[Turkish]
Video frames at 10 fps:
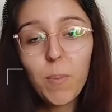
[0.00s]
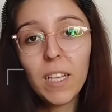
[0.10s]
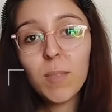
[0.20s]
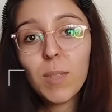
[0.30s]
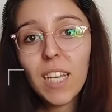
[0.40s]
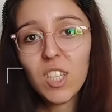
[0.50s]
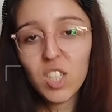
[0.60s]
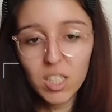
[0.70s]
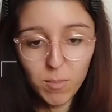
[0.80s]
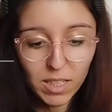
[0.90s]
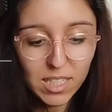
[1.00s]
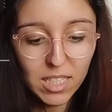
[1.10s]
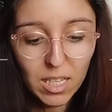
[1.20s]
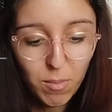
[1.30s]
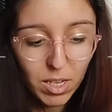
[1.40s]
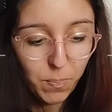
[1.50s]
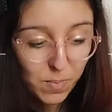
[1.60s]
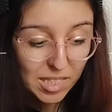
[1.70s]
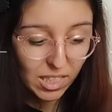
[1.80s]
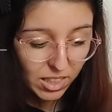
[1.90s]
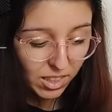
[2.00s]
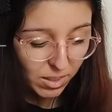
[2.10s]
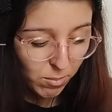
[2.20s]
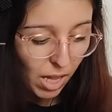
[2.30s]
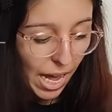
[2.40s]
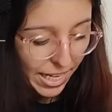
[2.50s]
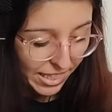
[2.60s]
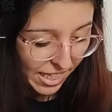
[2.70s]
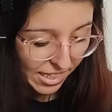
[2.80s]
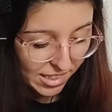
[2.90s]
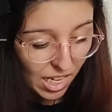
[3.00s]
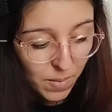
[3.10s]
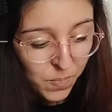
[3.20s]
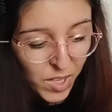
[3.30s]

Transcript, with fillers: planımı değiştirmek istedim. Hani sıkıldım da ayrıyetten.